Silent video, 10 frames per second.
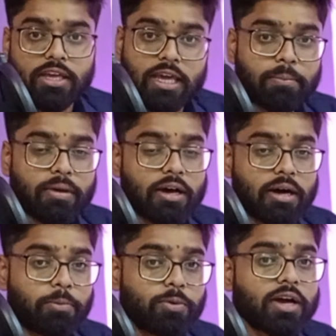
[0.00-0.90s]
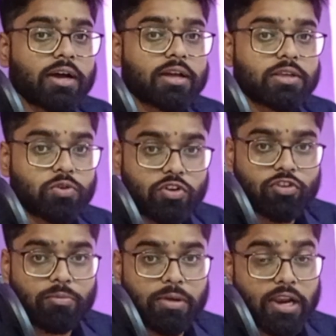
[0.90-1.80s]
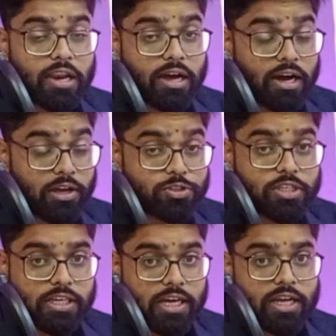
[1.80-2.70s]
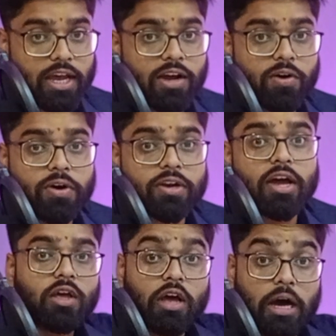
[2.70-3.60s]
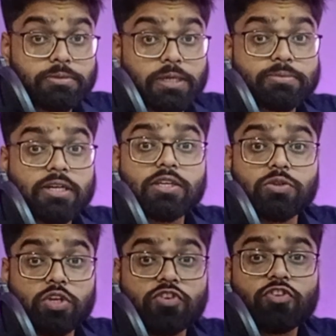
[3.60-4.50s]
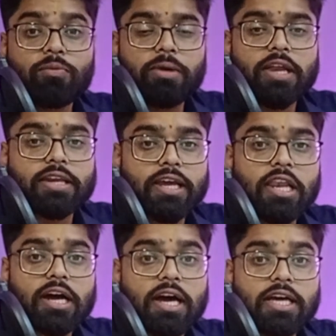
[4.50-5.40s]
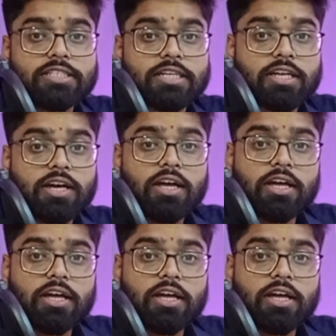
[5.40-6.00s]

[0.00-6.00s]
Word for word: ये पूरा यूनिफॉर्म मेला आयोजित किया जाएगा और अब जब तक यूनिफॉर्म मेला नहीं लगाया जाता